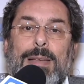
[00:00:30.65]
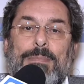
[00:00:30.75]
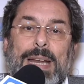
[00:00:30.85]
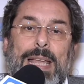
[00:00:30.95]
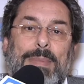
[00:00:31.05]

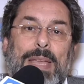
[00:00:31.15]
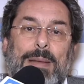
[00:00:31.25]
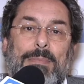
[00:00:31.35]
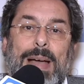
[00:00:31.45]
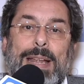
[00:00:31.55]

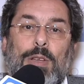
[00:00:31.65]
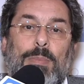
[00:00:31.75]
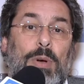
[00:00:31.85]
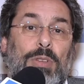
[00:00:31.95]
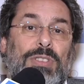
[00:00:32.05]
Premier Mario
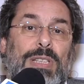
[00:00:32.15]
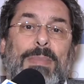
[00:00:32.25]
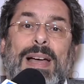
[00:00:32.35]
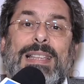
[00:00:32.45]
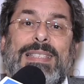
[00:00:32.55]
Monti,
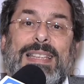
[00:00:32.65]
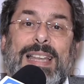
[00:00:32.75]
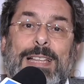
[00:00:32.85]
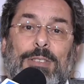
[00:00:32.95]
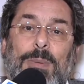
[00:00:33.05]
ma al
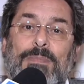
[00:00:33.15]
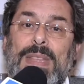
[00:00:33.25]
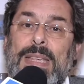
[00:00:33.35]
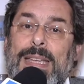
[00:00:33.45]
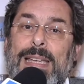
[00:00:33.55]
Senato
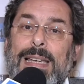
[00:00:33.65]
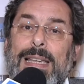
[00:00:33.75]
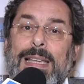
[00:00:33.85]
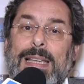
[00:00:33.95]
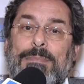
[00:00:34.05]
il
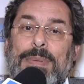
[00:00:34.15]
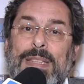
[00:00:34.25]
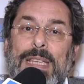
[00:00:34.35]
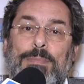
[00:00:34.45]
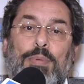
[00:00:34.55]
eh,
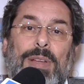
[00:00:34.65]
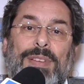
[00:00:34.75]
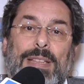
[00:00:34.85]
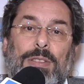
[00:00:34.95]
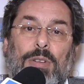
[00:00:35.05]
PD, pur
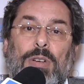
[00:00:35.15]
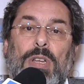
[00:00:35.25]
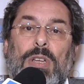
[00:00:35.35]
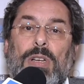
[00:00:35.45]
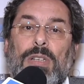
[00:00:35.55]
avendo
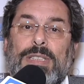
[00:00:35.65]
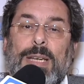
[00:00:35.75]
eh,